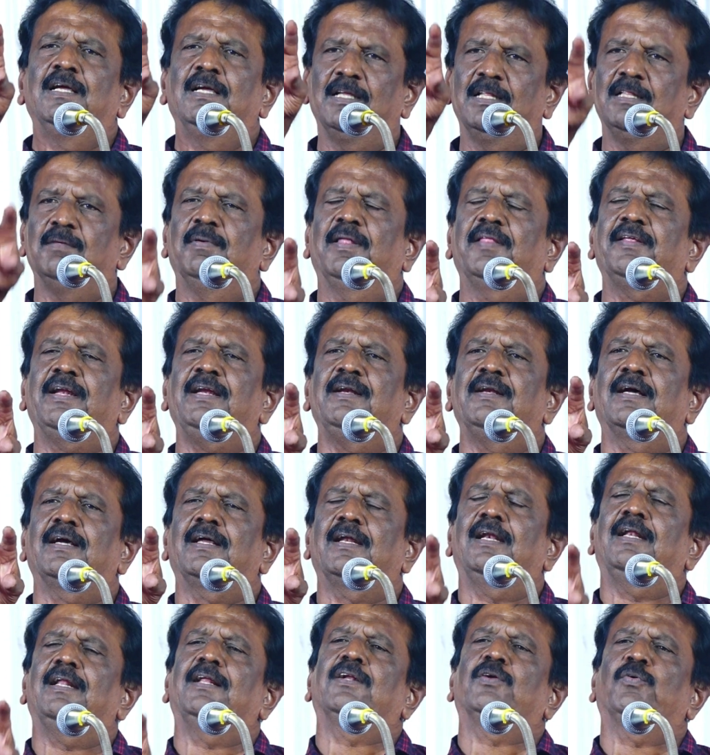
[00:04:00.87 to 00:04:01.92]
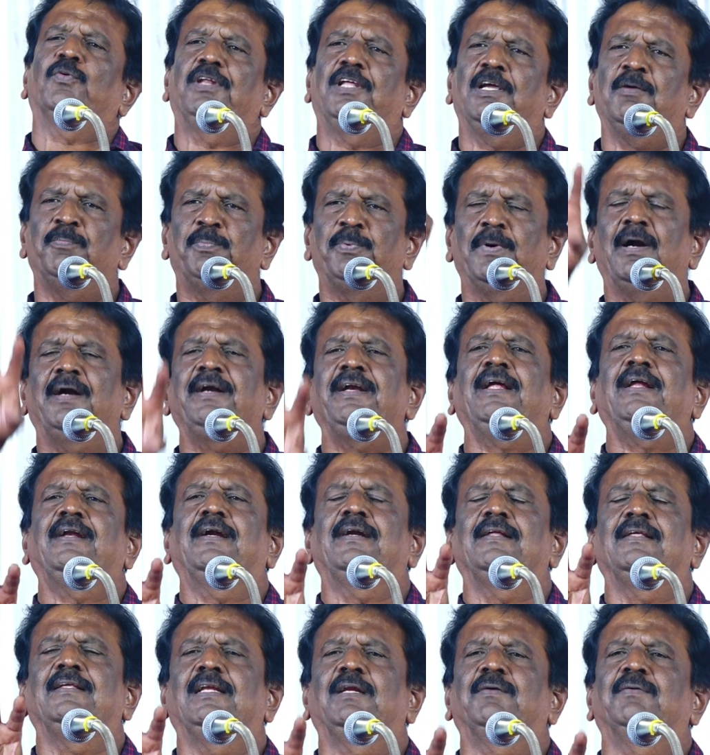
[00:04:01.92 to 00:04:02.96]
இந்த மதுரை நகரில் இருக்கக்கூடிய பாண்டியன்
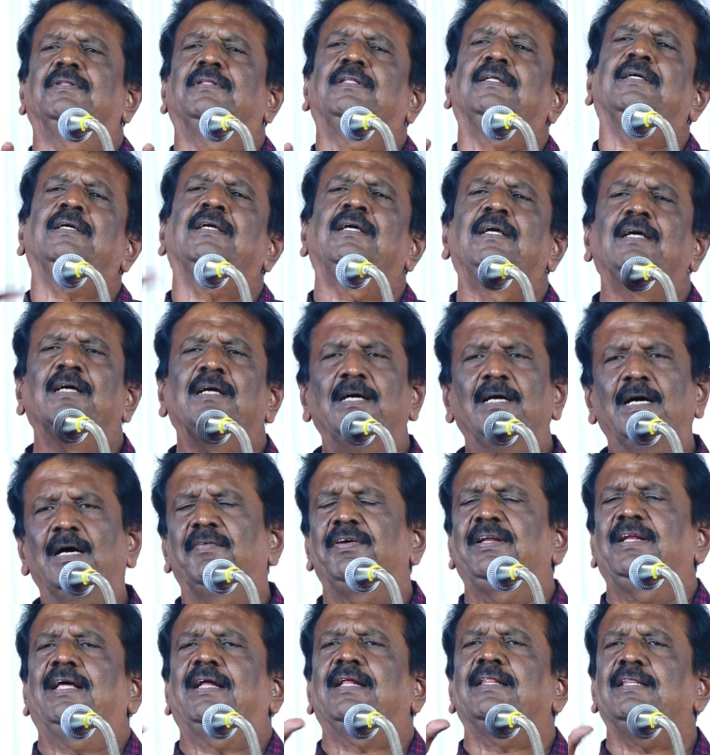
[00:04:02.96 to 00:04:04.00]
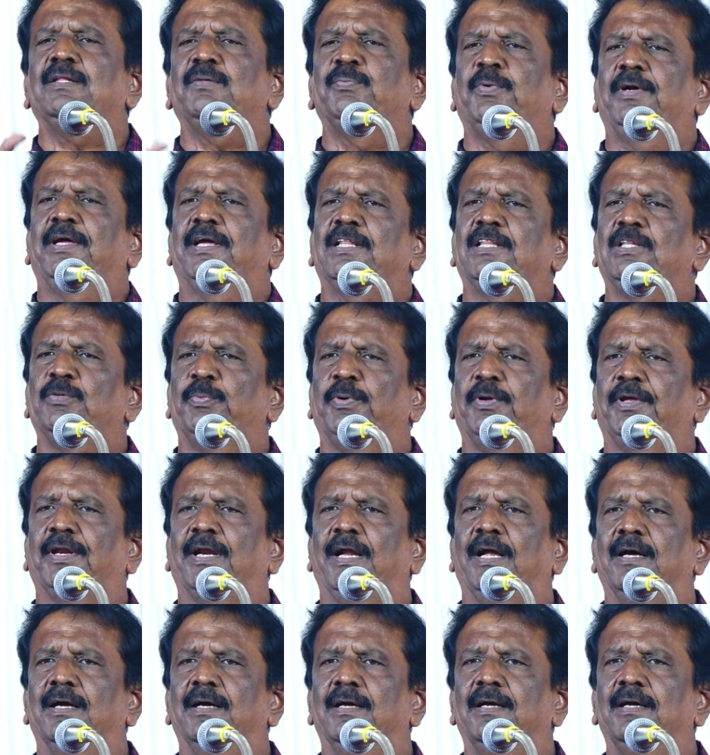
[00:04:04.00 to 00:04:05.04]
நெடுஞ்சிலை வந்து அவர் இறந்து போய் இறந்து
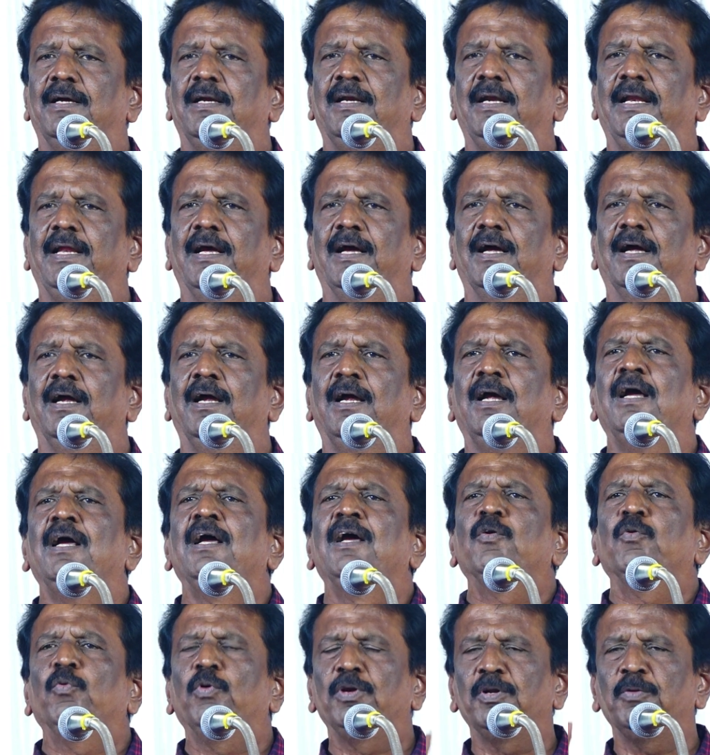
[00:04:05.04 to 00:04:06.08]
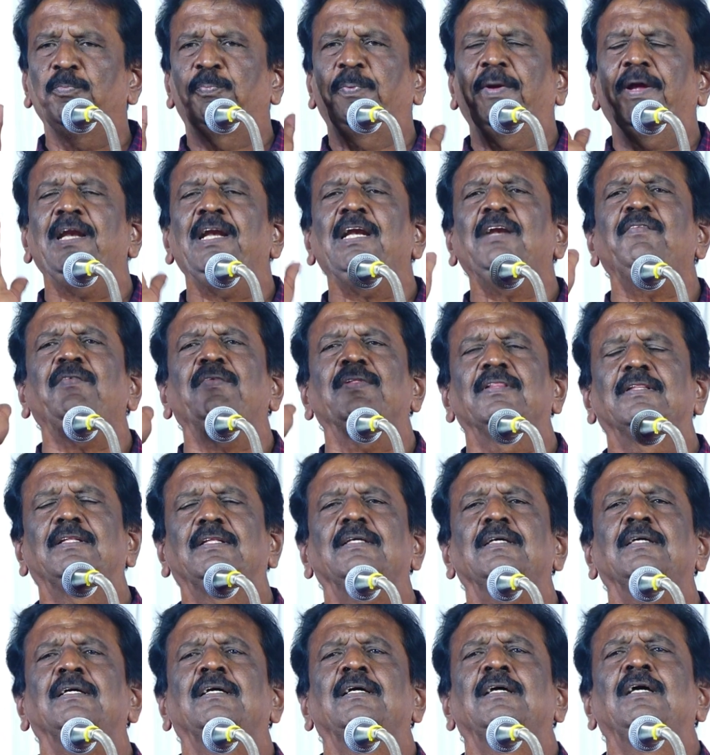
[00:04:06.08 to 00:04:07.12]
போயிடுறான் இல்லையா ஒரு பெண்
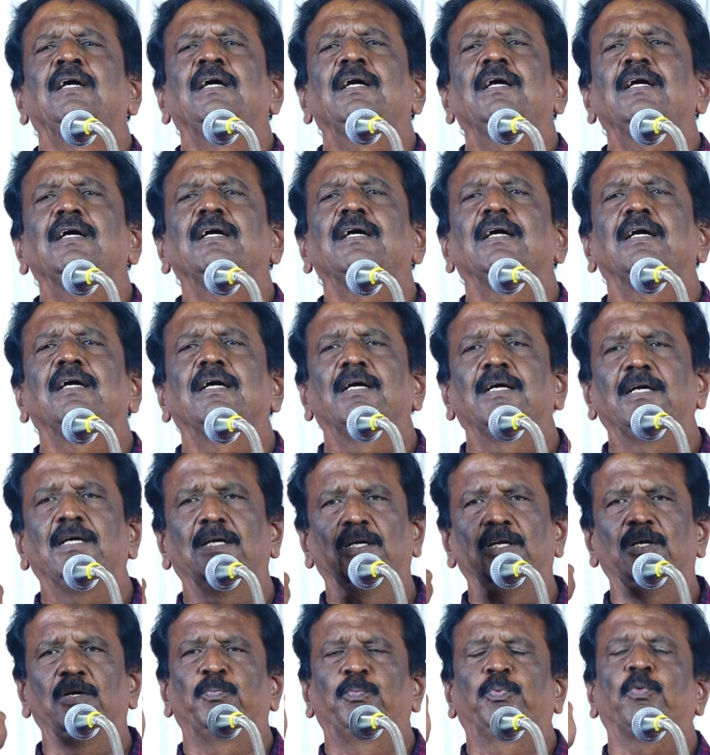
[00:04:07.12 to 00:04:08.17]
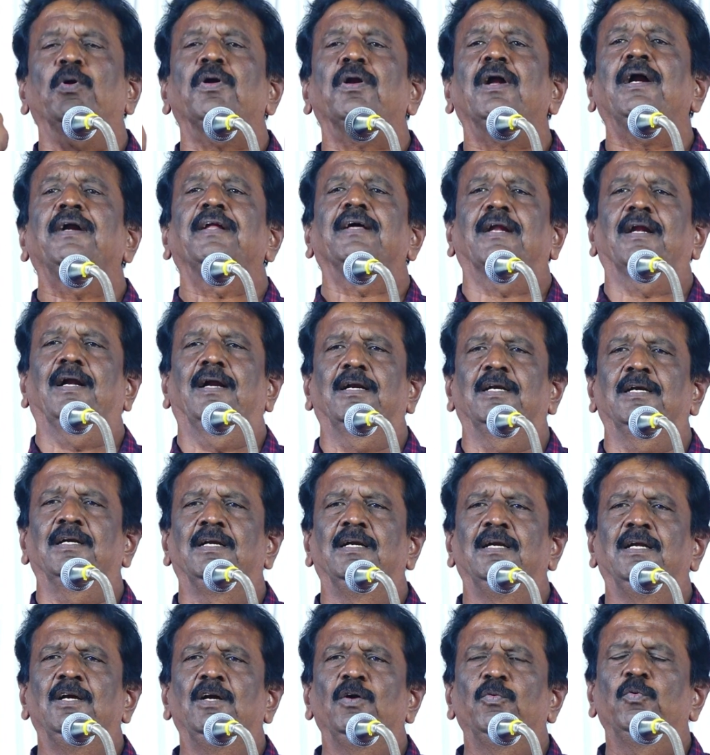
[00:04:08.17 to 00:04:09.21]
வந்து போராடுகிறாள்
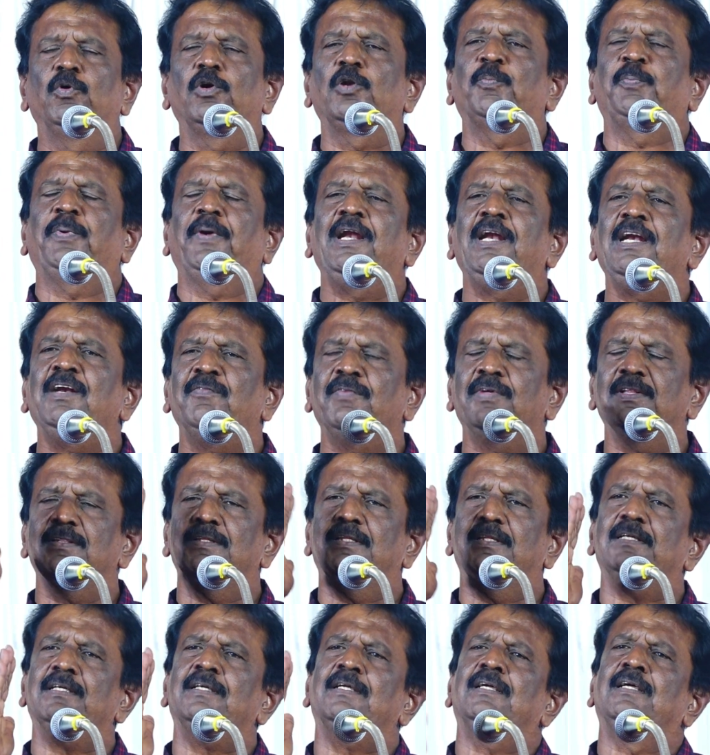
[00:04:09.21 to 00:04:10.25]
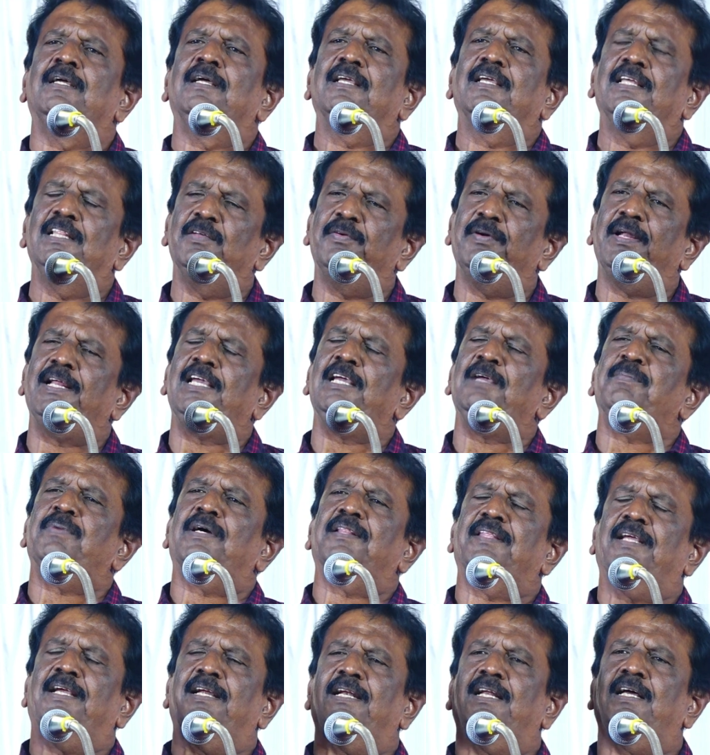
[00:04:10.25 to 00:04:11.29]
ஒரு பெண் வந்து இது வரைக்கும்
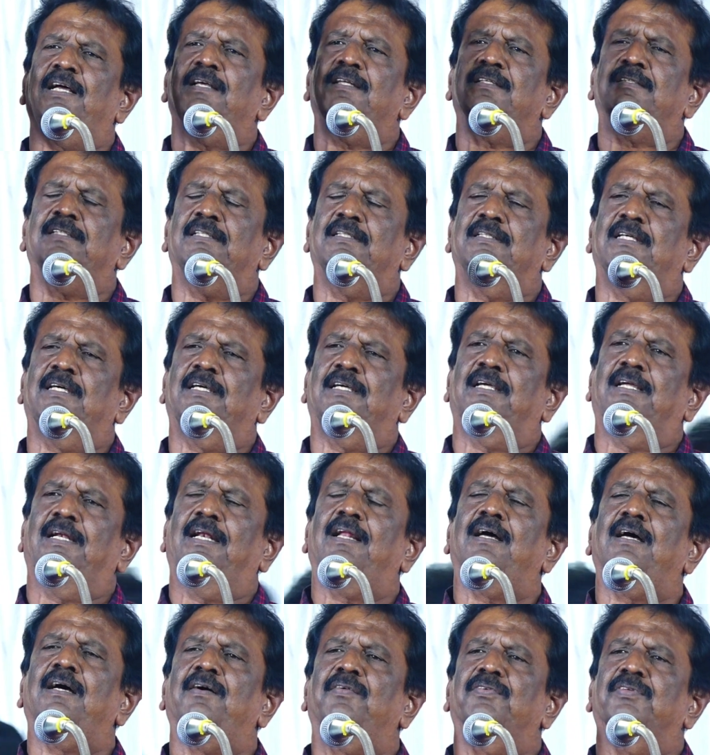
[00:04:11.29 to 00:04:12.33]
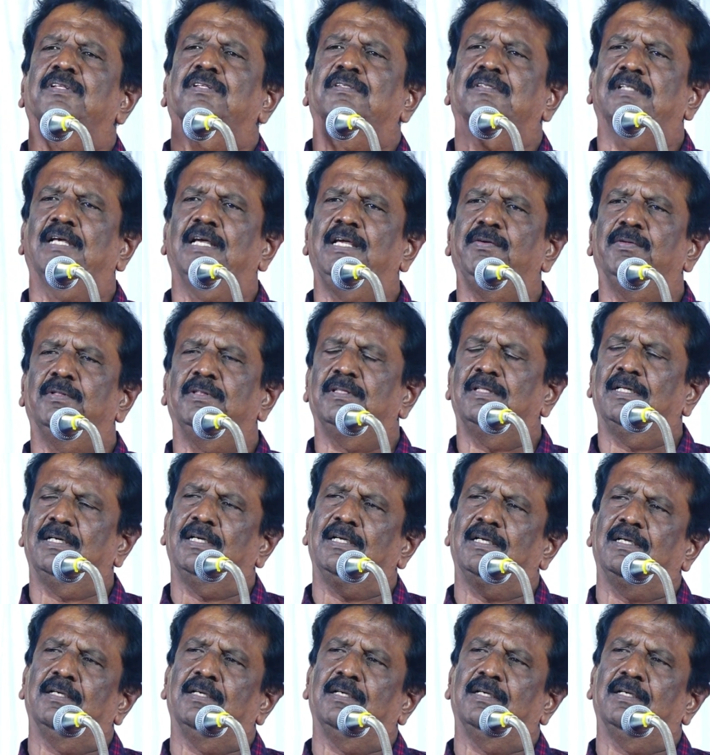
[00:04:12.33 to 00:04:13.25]
பார்த்தீங்கன்னா இந்த எல்லா சை இந்த